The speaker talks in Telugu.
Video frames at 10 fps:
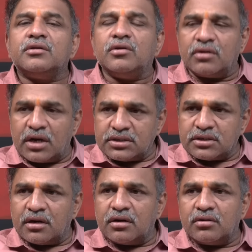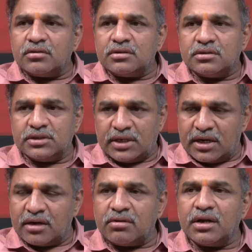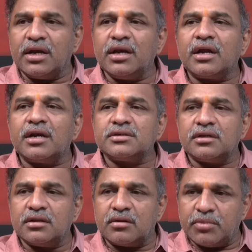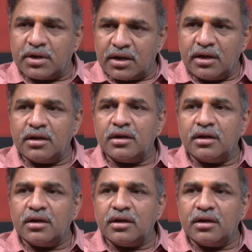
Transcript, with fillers: తెలుగు రాష్ట్రాల్లో జరిగినటువంటి ఎన్నికల సందర్భంగా